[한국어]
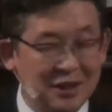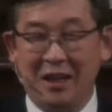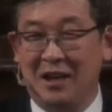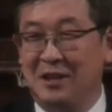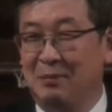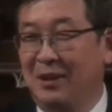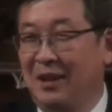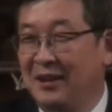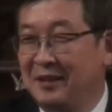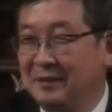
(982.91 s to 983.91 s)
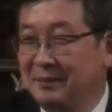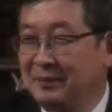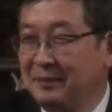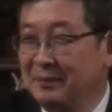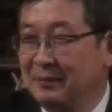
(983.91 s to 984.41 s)
읽지 않았습니다.
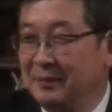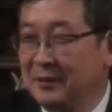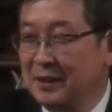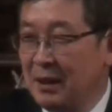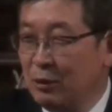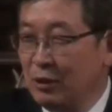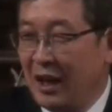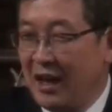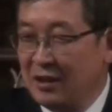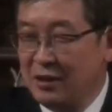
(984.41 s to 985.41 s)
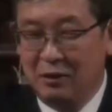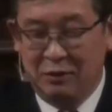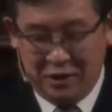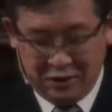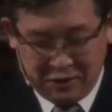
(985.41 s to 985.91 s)
참으로
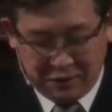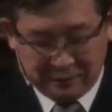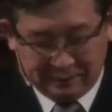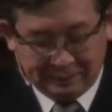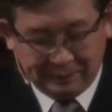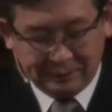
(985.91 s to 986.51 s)
다행스러운 일이죠.